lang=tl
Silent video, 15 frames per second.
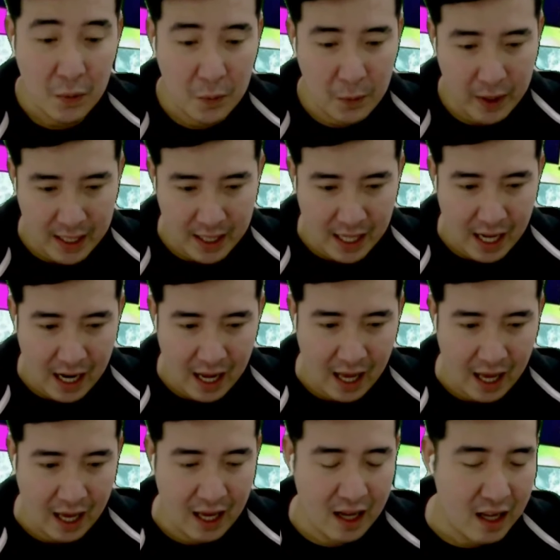Wait lang ha.
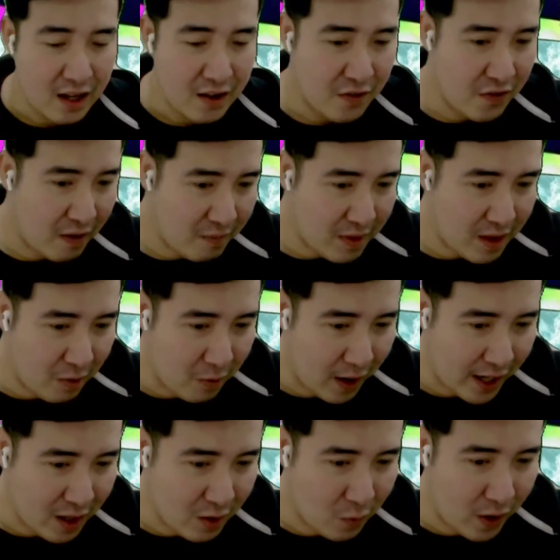Ah. From the
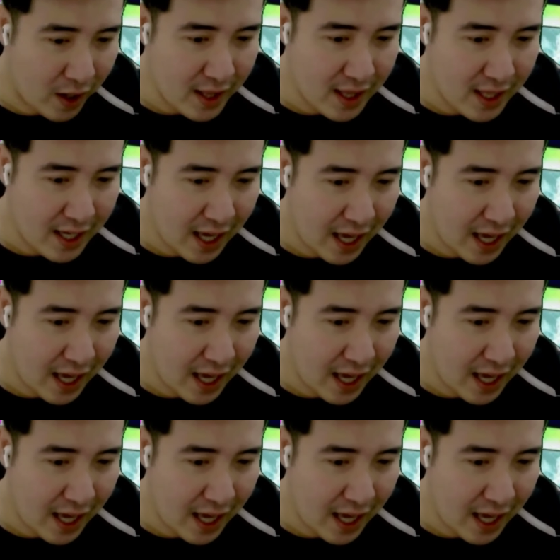right one, si